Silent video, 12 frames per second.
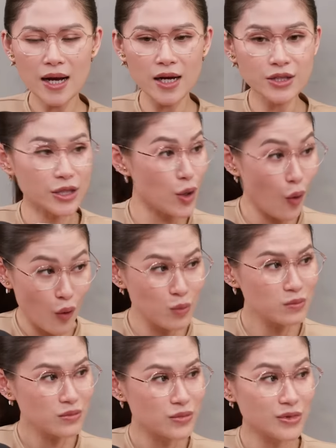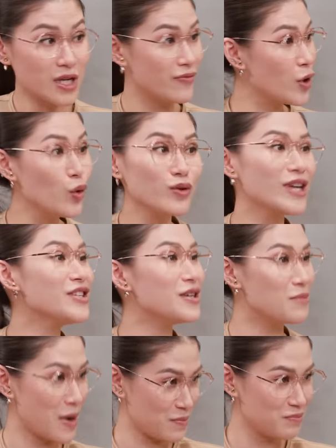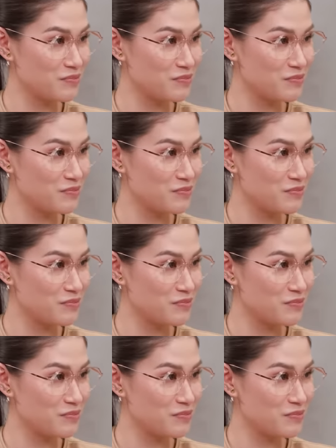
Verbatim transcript: khi chị ốm, chị vẫn luôn thấy chị mập.